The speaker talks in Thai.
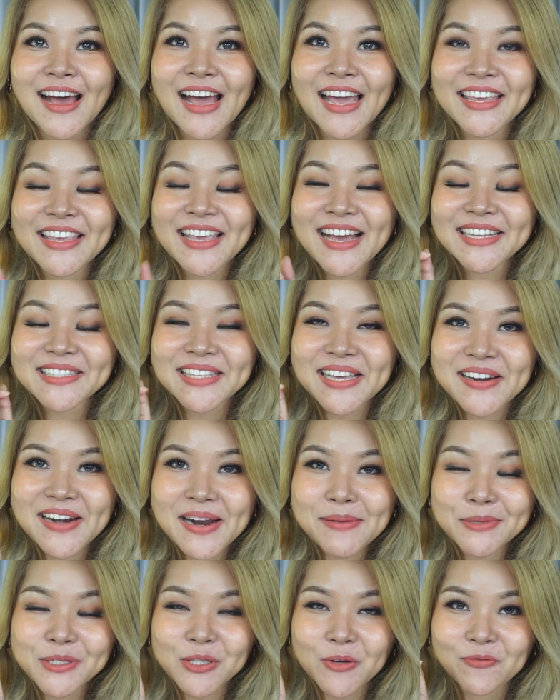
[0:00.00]
ไฮยาเซรั่
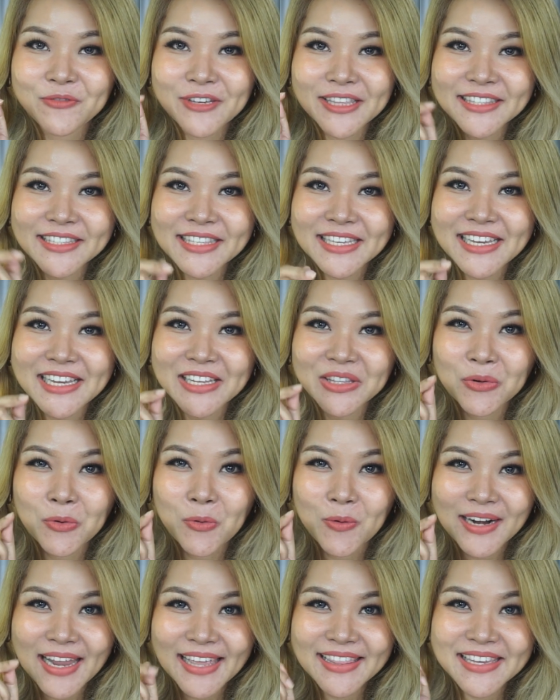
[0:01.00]
มผสมวิตซีถู
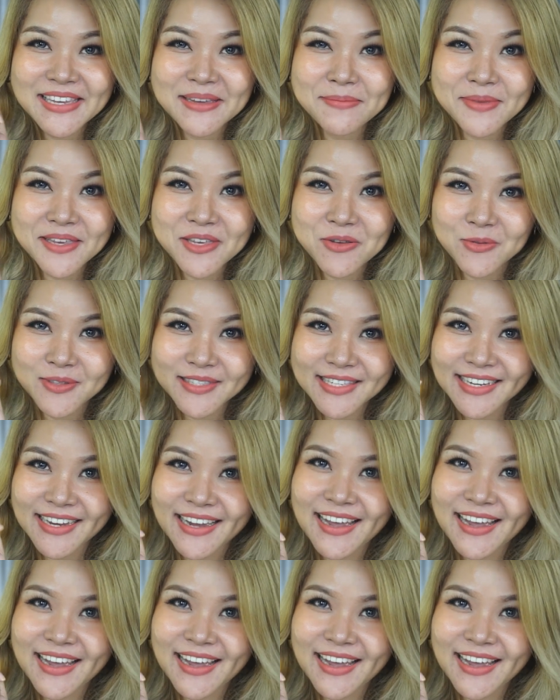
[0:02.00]
กและดีมีอยู่จริง